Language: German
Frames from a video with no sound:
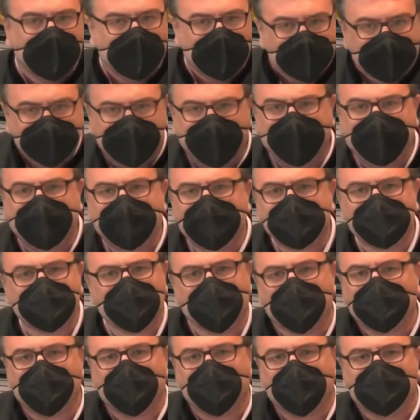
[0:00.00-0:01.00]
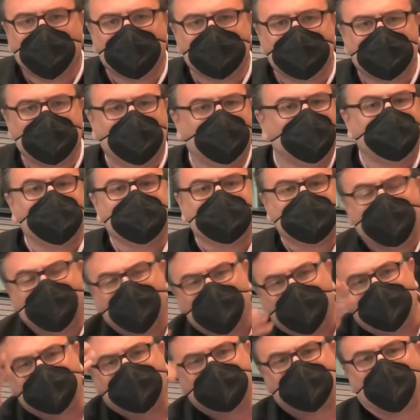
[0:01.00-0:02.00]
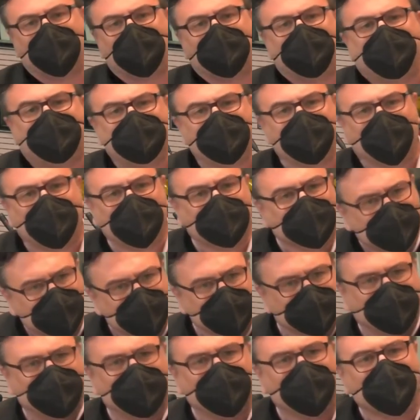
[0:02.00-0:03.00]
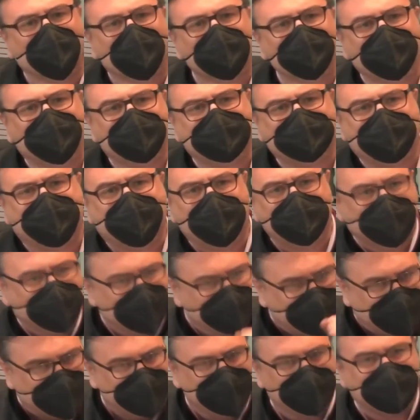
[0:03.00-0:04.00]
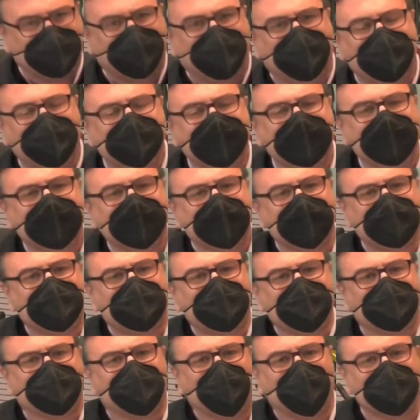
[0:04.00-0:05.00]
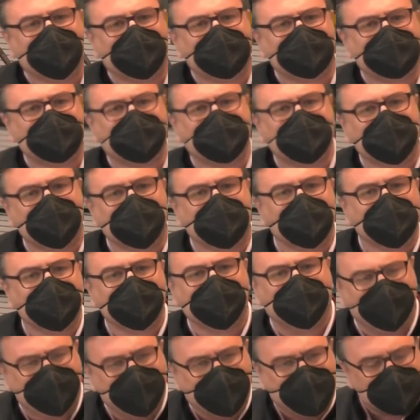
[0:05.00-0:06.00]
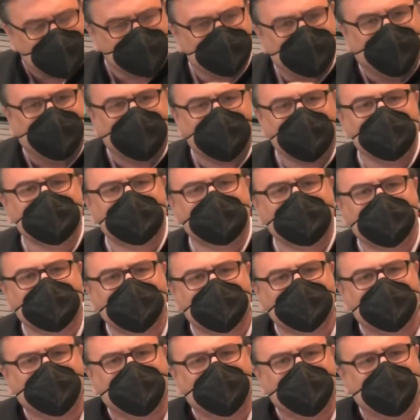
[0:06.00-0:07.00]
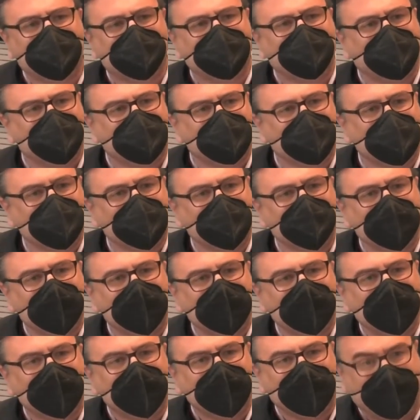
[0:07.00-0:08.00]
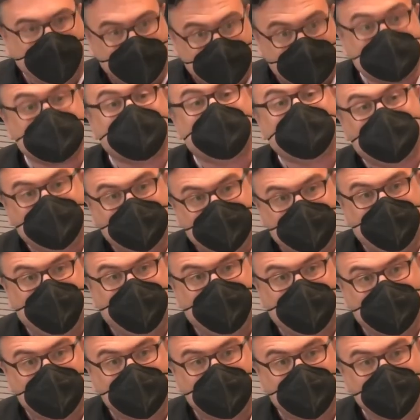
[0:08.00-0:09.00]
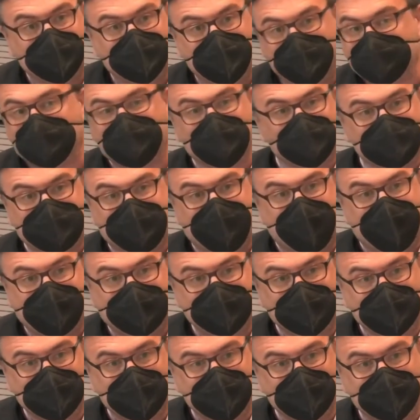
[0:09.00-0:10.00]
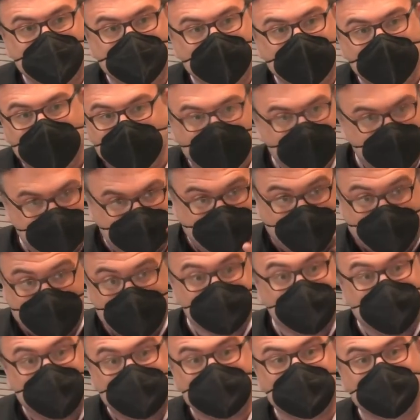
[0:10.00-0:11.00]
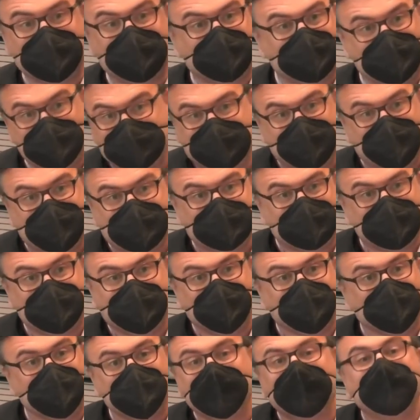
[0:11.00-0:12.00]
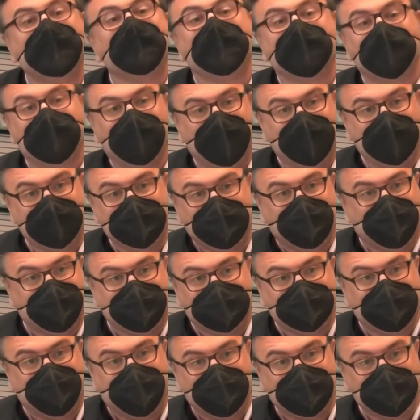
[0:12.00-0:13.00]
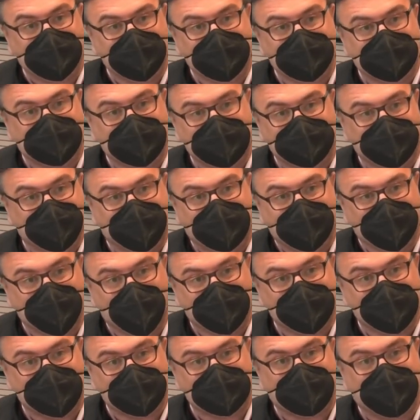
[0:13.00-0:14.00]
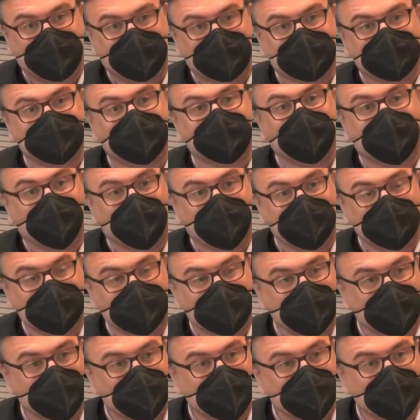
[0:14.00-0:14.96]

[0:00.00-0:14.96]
weil es so progressiv ist, auch Vettorato bei den Umweltthemen, weil wir da richtig vorne sind, weil wir Experten sind auf dem Gebiet. Landesrätin Deeg beim Sozialen, ich sage es besser nicht, ich sage es Ihnen bei allen Landtagen, deswegen möchte ich es gar nicht wiederholen.